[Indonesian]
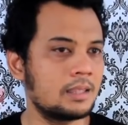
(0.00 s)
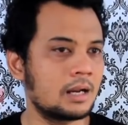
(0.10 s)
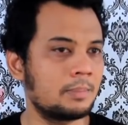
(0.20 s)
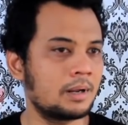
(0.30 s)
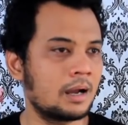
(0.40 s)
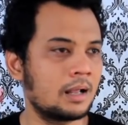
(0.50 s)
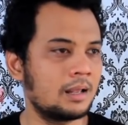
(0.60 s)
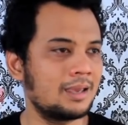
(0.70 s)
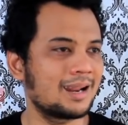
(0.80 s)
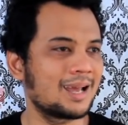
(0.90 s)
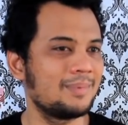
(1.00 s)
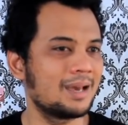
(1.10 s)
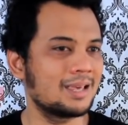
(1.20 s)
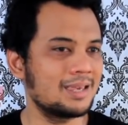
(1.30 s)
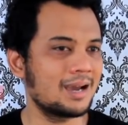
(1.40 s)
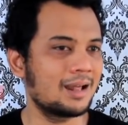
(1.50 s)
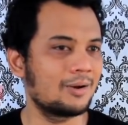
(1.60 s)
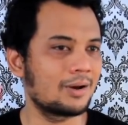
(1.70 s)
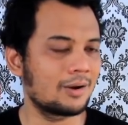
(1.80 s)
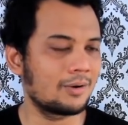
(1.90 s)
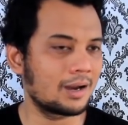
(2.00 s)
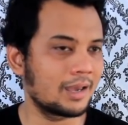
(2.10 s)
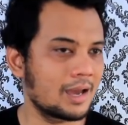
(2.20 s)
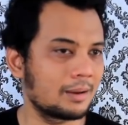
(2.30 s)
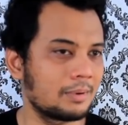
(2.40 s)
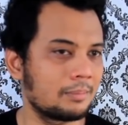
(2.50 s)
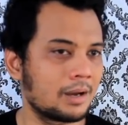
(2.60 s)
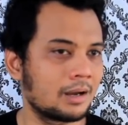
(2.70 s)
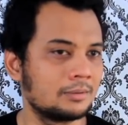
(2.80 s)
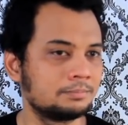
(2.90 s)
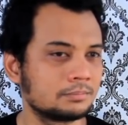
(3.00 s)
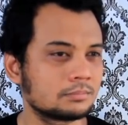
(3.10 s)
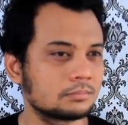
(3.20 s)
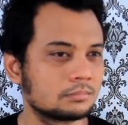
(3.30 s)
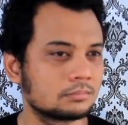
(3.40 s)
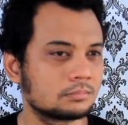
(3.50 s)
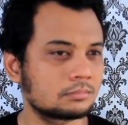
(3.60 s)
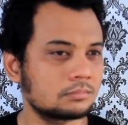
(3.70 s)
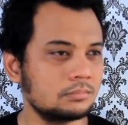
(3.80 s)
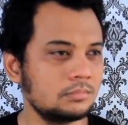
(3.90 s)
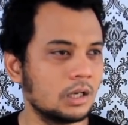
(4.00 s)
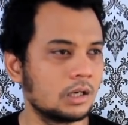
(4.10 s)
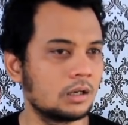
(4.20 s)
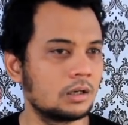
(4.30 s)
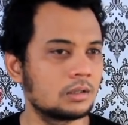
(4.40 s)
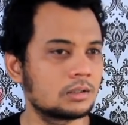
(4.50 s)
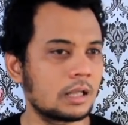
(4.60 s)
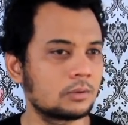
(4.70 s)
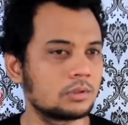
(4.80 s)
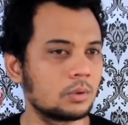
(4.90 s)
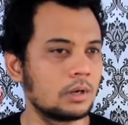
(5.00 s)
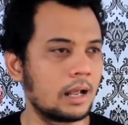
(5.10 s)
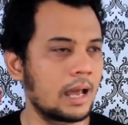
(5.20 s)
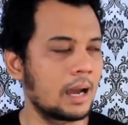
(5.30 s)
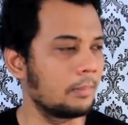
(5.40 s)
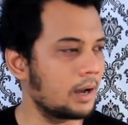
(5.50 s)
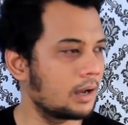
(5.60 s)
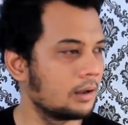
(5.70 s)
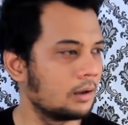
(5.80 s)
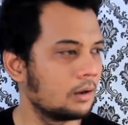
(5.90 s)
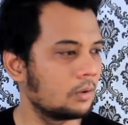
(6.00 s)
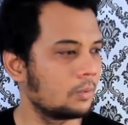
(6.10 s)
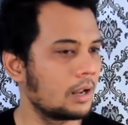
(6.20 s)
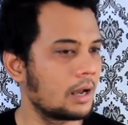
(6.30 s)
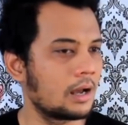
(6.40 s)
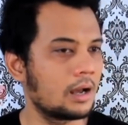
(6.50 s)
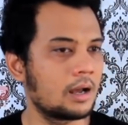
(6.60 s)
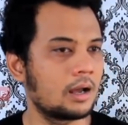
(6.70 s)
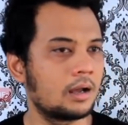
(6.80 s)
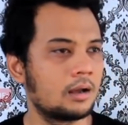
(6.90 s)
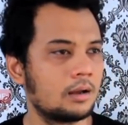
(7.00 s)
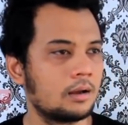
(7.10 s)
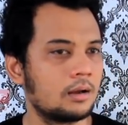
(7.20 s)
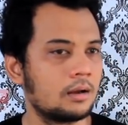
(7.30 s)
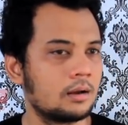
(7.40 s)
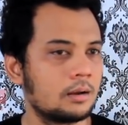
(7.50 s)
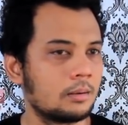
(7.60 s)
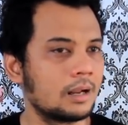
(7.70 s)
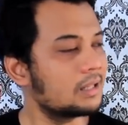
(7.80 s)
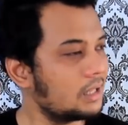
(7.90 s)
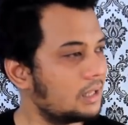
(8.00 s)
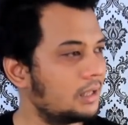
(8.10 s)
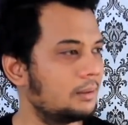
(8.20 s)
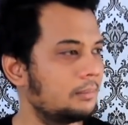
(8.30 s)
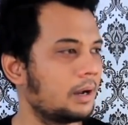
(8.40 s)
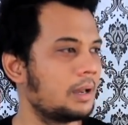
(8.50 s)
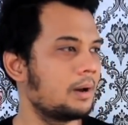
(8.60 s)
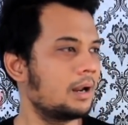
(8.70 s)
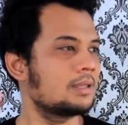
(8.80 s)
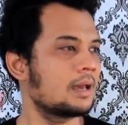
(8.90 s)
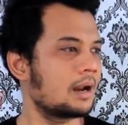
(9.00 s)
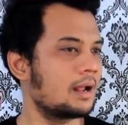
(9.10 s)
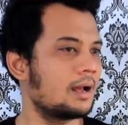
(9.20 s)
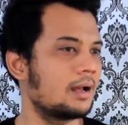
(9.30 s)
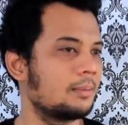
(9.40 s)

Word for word: cara penanganannya? Nah, biasanya kalau orang-orang yang memang eh, statusnya udah lama, udah ngerti bagaimana cara